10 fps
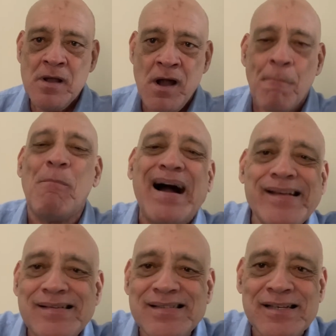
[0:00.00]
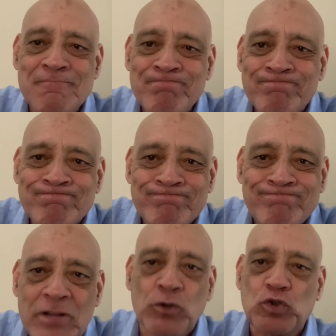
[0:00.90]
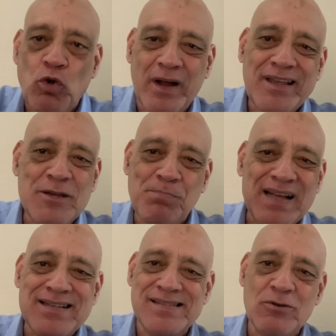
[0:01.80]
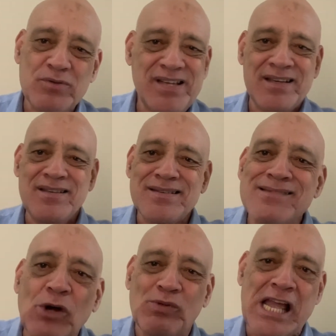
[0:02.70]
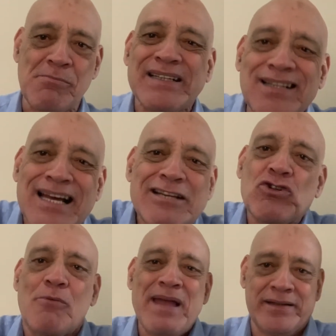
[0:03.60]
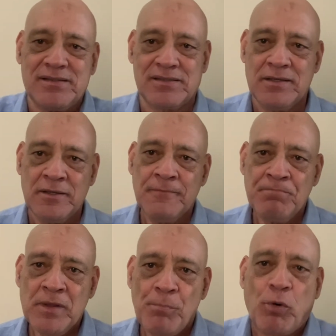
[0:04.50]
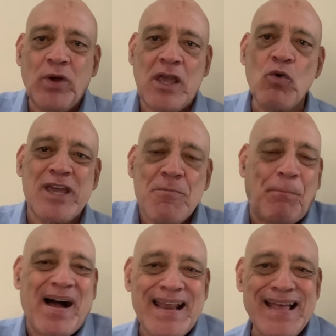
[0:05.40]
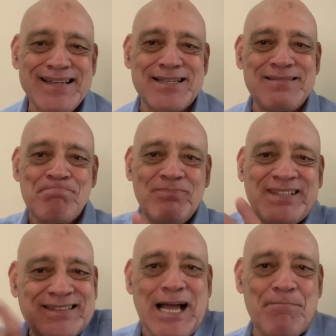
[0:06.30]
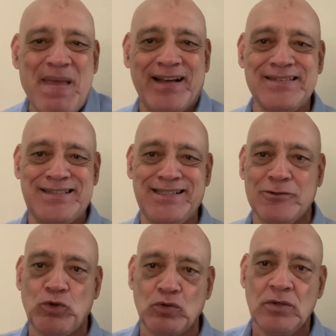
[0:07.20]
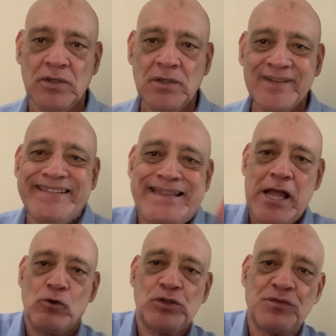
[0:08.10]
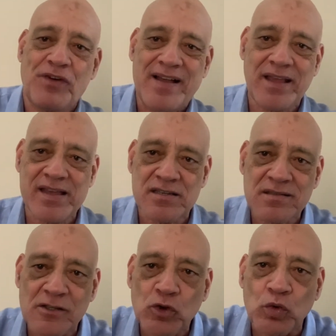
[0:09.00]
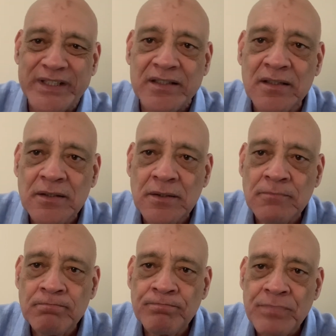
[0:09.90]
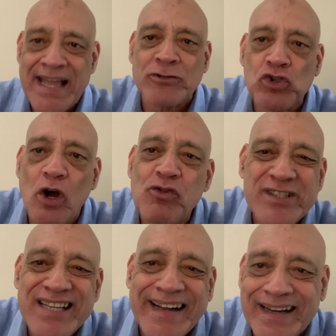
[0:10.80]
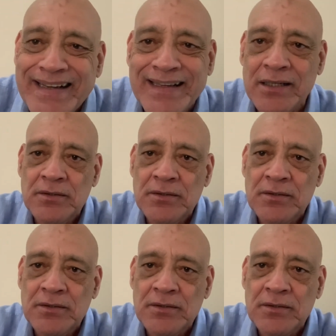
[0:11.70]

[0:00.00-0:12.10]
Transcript: mas eu estou aqui para dizer o seguinte: não temas, crê somente, porque o que parece está perdido Deus vai restituir. É só você crer